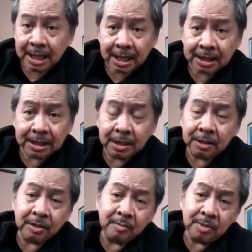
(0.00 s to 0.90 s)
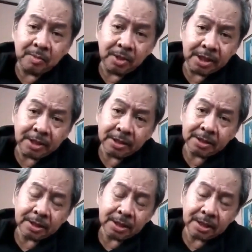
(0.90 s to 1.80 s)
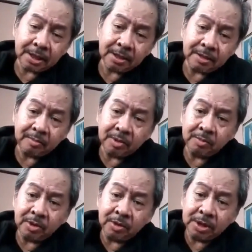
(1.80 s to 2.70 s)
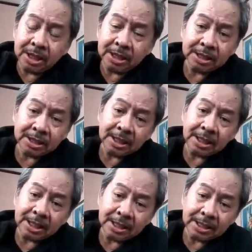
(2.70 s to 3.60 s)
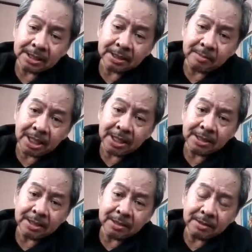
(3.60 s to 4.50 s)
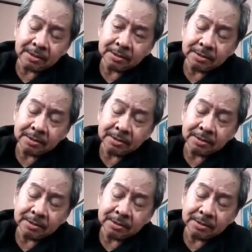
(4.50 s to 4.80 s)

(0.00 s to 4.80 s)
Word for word: lakas ng loob mo boy uh, bumuo ng isang uh, samahan ano?